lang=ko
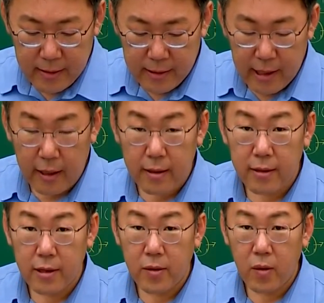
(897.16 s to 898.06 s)
자,
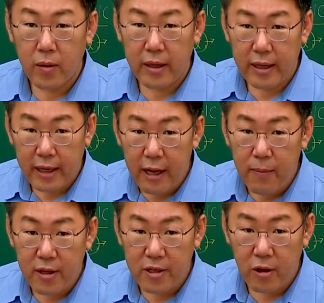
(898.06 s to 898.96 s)
그래서
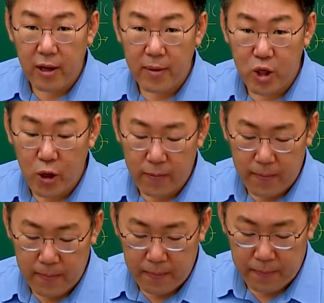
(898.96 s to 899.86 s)
1번 정답이죠.
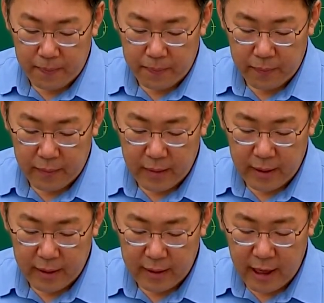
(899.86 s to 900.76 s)

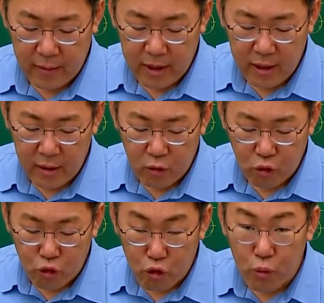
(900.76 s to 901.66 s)
다음은
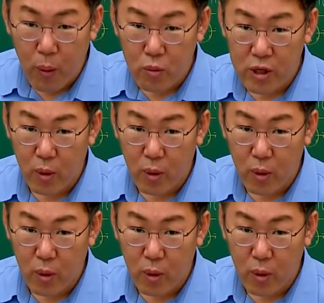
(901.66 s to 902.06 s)
9번 문제